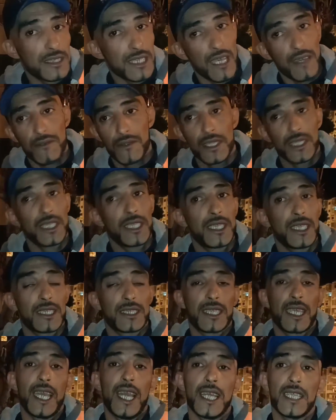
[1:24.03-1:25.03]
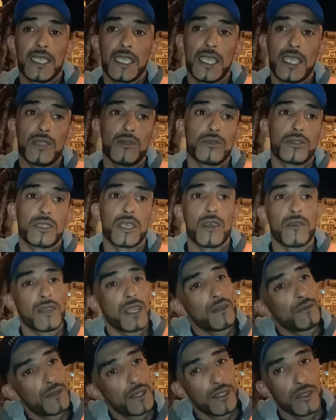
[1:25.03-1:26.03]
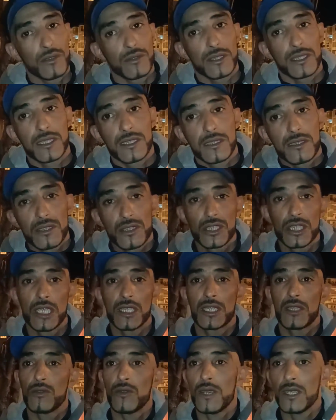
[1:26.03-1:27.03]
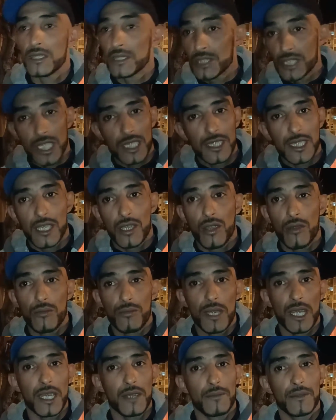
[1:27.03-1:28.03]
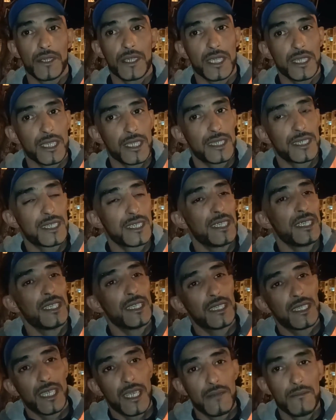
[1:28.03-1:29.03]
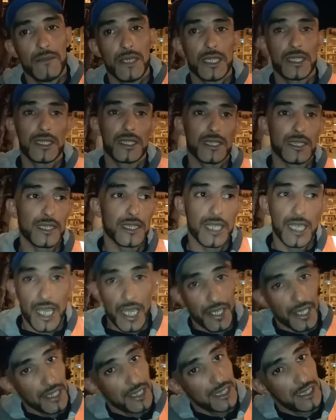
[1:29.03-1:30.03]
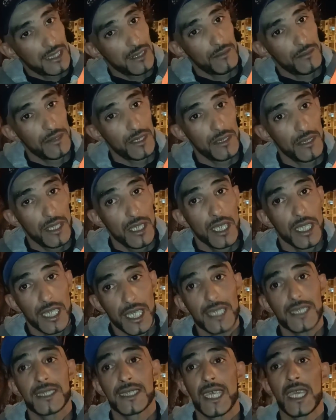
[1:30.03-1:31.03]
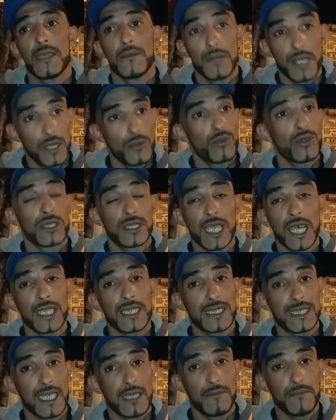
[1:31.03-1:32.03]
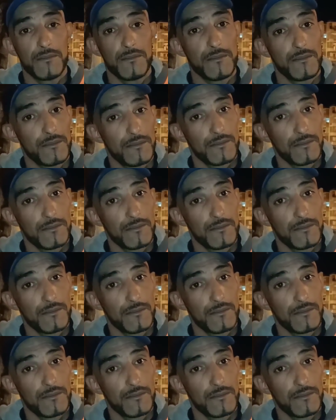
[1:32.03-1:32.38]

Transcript: صافي هذيك هي الطيحه ديالو داو لابينونس جات الو... جاتنا الخبار من هذاك السيد راه مات رحنا تصدمنا كان صايم هو ضال صايم